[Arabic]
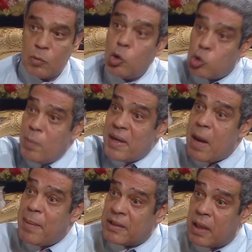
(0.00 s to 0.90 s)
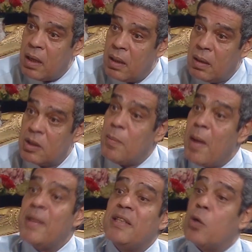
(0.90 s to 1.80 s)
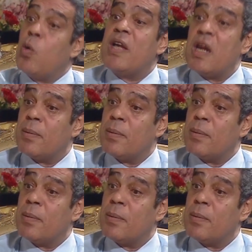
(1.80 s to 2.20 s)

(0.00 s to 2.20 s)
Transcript: تؤتمر رقبتها تبقى بنتك وهي اللي